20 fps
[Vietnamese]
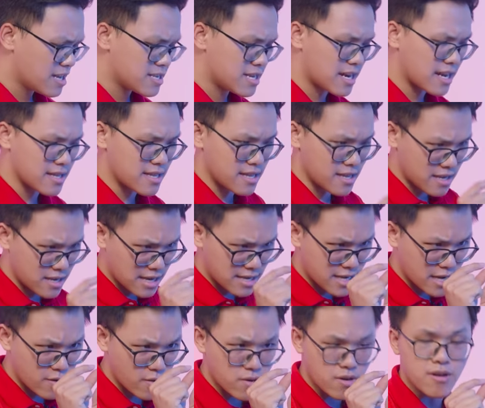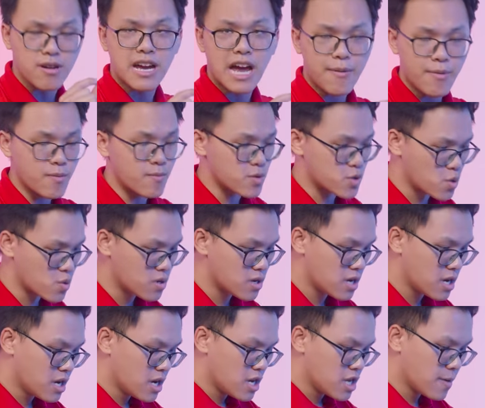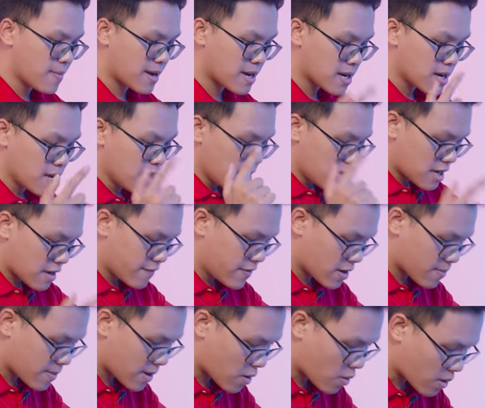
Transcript: trên này thì cái chân nó cứng cáp hơn một chút nhưng mà cái việc mà